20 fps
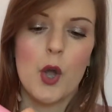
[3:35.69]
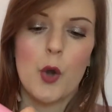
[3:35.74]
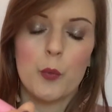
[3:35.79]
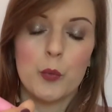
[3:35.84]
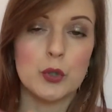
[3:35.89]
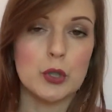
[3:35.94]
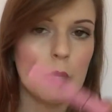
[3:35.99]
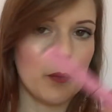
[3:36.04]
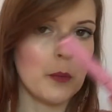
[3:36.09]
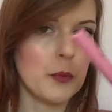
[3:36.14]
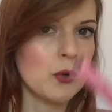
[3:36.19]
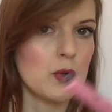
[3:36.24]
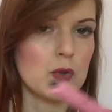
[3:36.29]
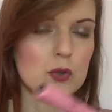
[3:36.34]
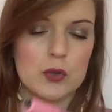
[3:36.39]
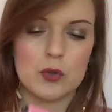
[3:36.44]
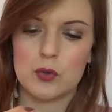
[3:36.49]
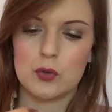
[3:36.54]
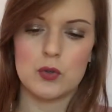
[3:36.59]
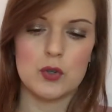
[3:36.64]
Purtroppo
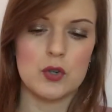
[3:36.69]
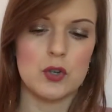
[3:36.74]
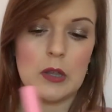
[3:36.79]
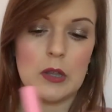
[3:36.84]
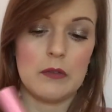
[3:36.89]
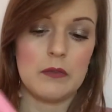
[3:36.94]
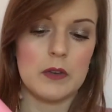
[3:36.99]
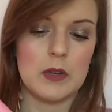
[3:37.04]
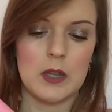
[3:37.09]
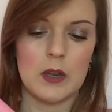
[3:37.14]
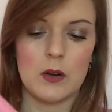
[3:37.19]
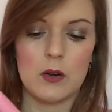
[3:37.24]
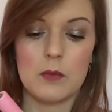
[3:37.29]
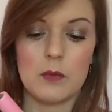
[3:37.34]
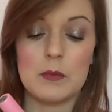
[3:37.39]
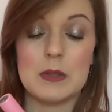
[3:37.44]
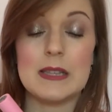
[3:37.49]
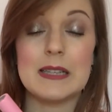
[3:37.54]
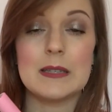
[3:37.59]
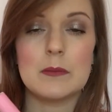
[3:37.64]
non sono riuscita a finirlo,
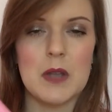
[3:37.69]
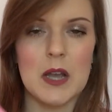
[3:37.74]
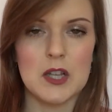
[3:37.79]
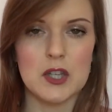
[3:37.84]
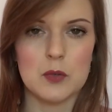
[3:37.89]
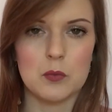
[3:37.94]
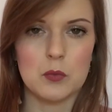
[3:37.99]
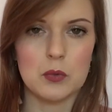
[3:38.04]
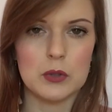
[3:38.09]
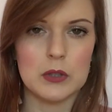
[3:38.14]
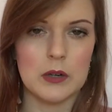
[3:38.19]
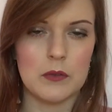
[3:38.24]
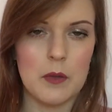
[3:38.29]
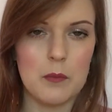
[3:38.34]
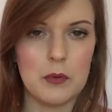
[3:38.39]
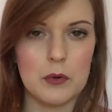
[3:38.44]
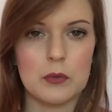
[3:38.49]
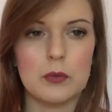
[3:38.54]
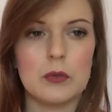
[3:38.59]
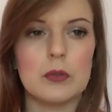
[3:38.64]
mi dispiace buttar via
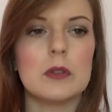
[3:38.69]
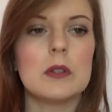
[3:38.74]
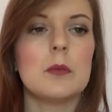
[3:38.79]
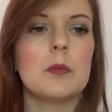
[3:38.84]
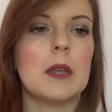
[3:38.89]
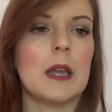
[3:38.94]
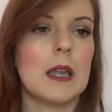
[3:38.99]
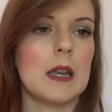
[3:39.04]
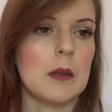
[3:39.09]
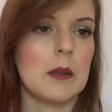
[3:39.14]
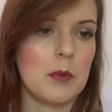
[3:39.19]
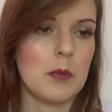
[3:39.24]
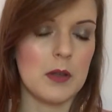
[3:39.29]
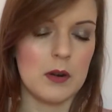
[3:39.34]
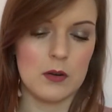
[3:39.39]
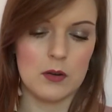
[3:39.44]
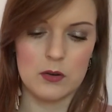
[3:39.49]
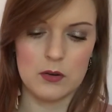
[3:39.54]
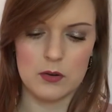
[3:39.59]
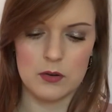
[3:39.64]
i prodotti pieni,
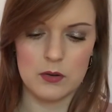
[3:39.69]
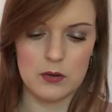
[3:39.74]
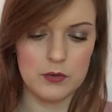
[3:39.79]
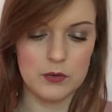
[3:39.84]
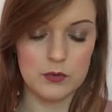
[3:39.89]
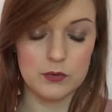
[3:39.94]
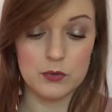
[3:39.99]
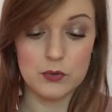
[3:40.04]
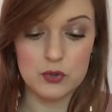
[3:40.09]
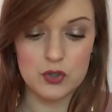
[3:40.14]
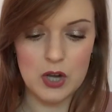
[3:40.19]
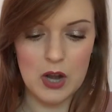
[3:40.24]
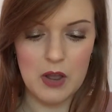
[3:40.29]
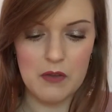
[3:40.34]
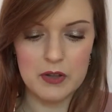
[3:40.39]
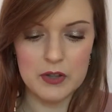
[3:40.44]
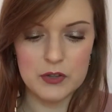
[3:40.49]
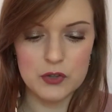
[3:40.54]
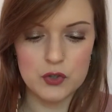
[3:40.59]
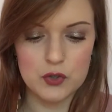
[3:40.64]
però non ce la
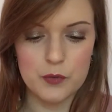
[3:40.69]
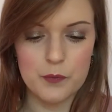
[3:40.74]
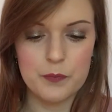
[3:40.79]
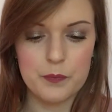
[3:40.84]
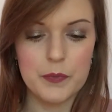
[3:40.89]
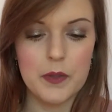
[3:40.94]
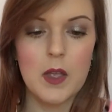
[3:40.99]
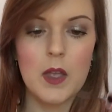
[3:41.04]
faccio.